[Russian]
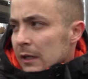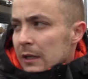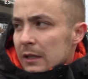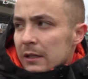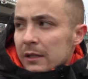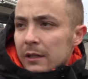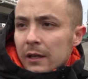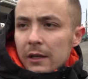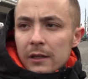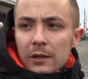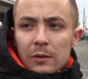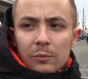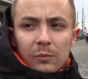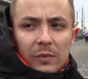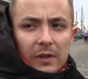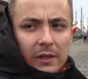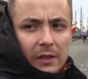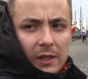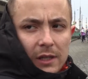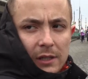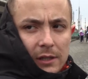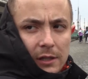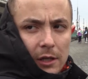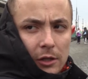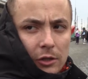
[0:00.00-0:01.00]
Искренним быть
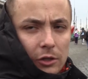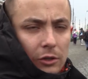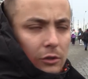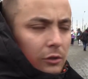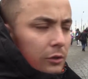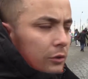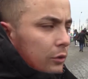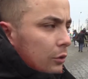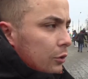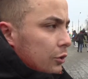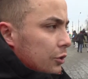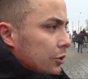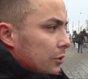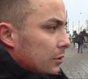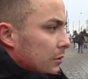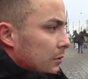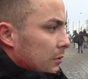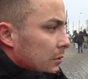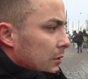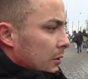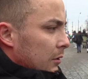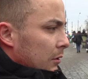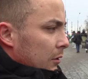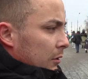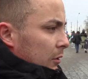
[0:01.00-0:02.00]
достаточно сложно.
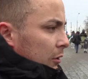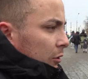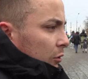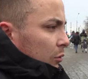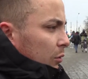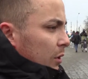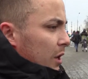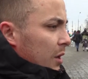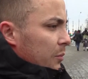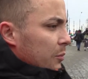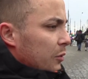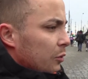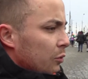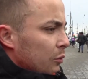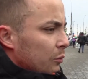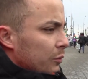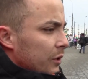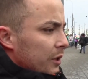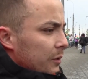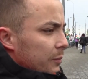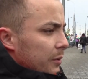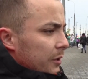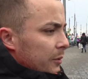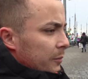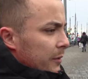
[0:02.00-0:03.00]
Ну, как бы
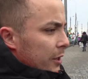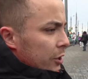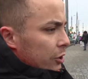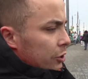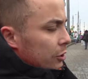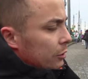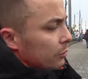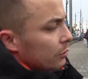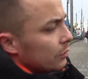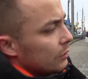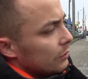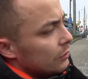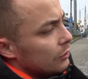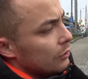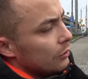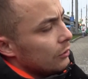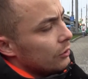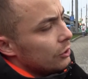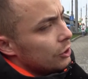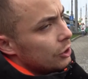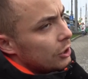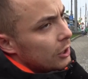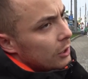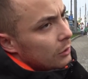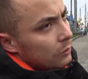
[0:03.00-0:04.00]
умные и понимающие люди все
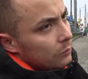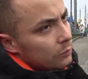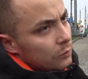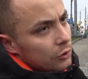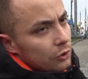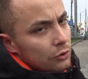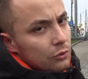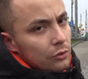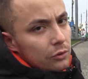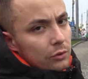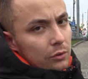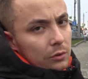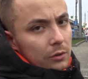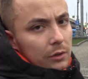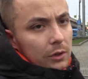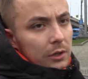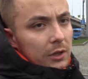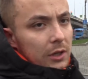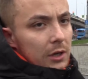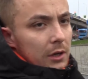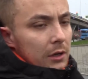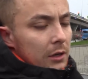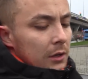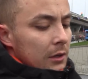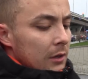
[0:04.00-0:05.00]
читают между строк и
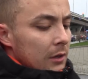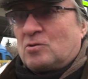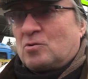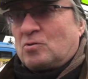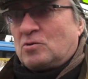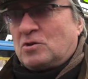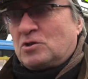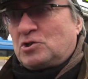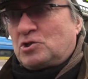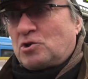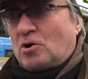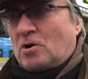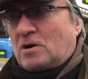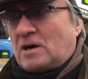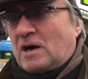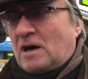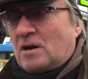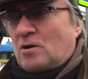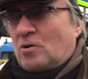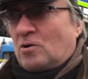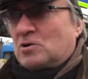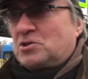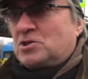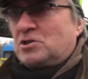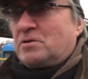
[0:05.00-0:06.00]
так. Ну, ничего
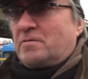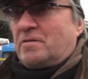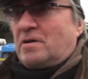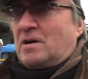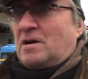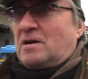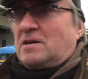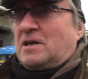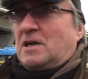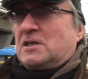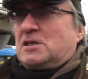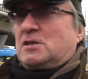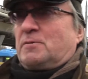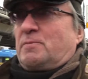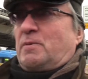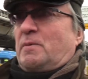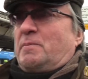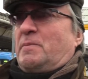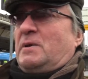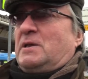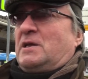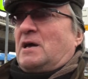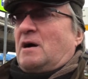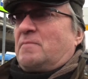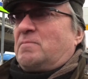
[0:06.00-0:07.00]
хорошего, если бы
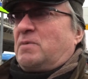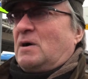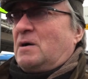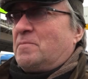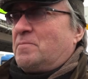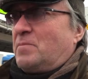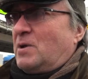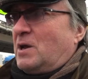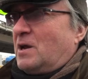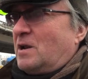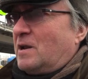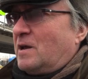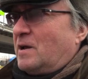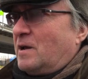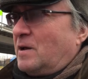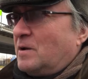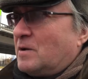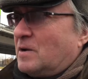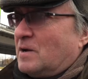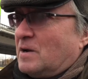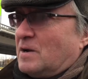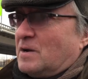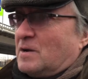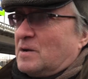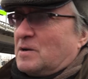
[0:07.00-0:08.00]
меня бомбили
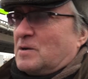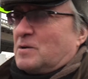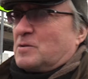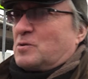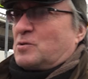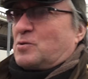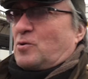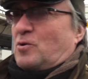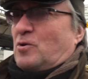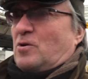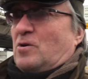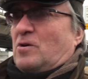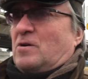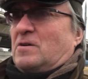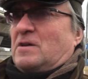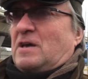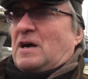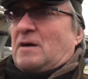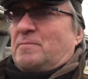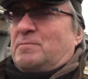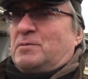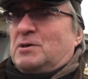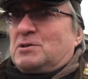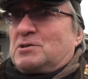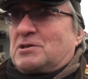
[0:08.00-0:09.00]
то
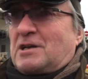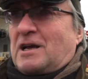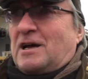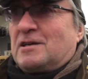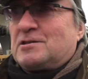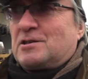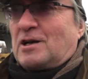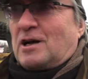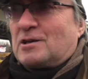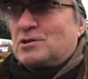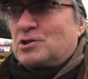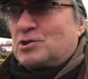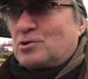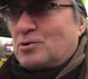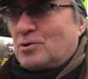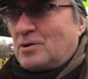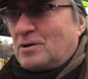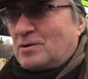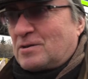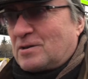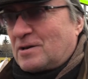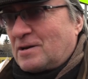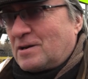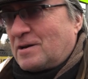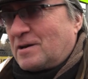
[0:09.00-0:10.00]
я бы не сказал, что
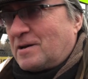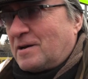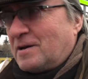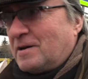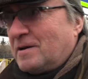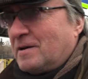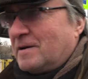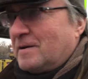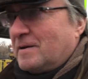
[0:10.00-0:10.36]
это